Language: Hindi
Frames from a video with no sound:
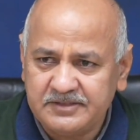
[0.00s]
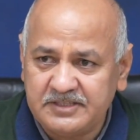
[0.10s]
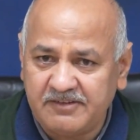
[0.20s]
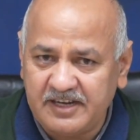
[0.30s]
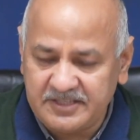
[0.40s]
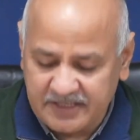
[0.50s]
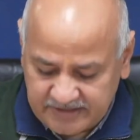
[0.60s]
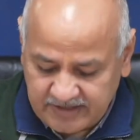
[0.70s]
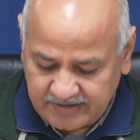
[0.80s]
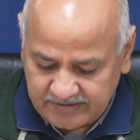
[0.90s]
चवालीस
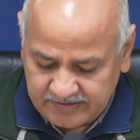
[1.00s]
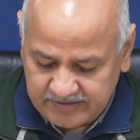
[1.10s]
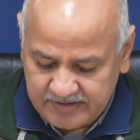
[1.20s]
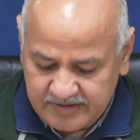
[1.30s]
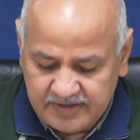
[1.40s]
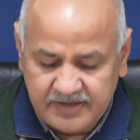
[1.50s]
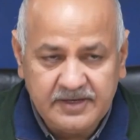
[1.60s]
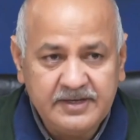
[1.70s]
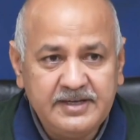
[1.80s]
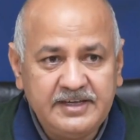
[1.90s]

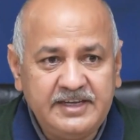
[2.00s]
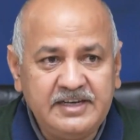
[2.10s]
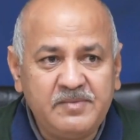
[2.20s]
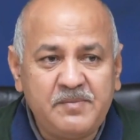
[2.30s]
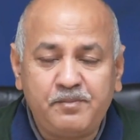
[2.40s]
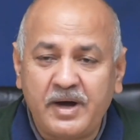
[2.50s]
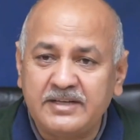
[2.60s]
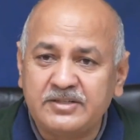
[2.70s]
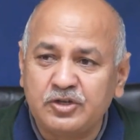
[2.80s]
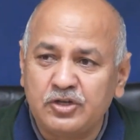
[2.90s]
हजार इनमें
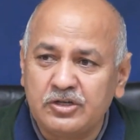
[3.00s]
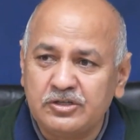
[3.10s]
500